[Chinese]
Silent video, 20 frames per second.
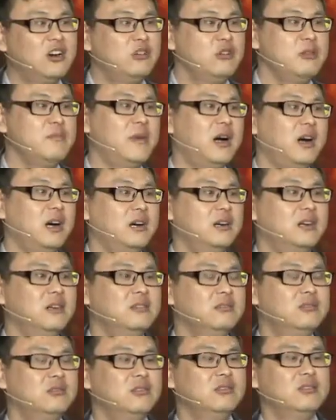二维码
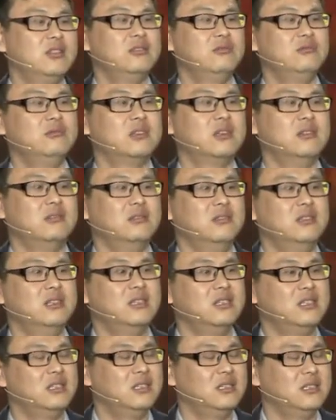O to O 的入口
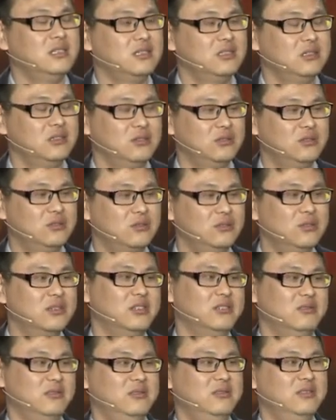和出
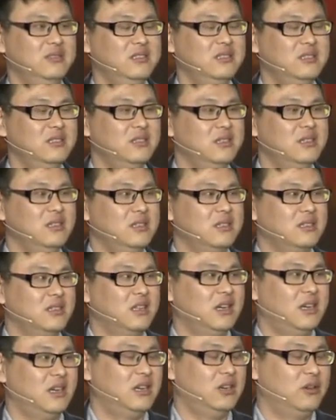口。
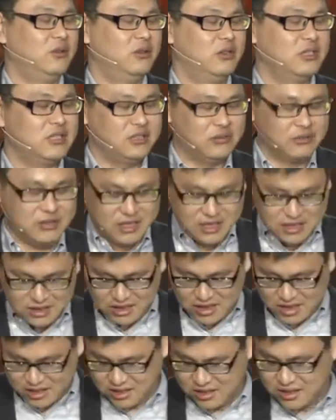那我首先
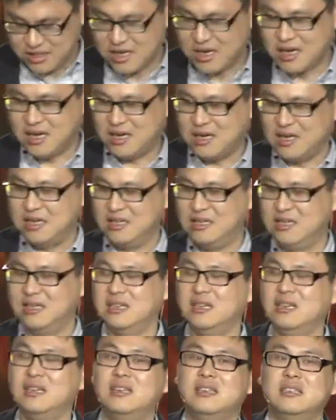讲一下，
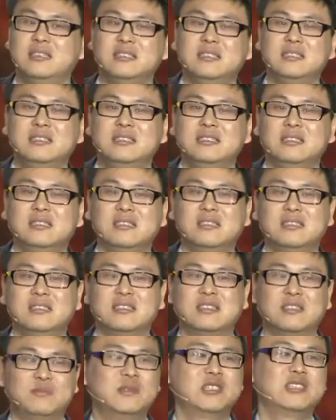呃，
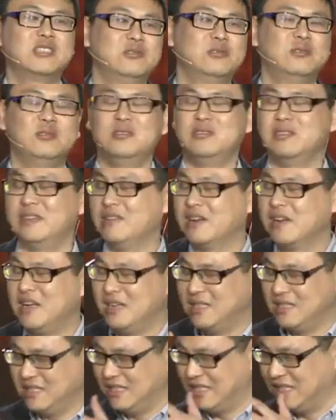什Oto？因为
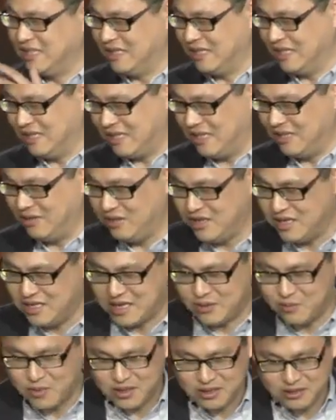刚刚那很多的
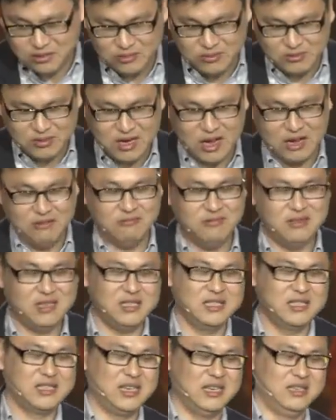嘉宾都感悟
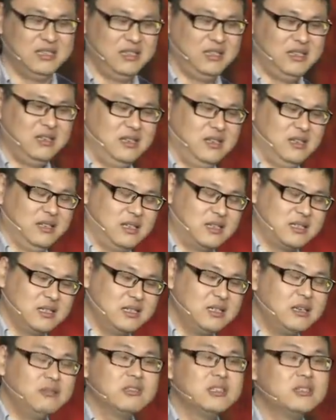了一下。那实
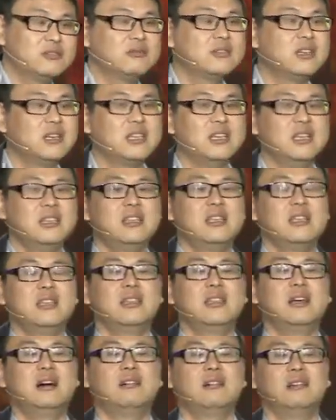际上我的书上也
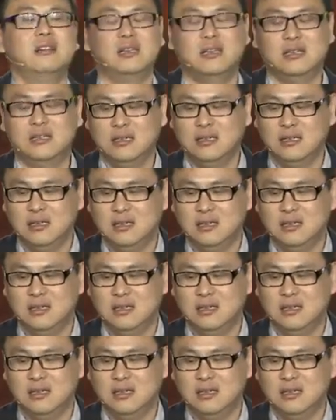提到了，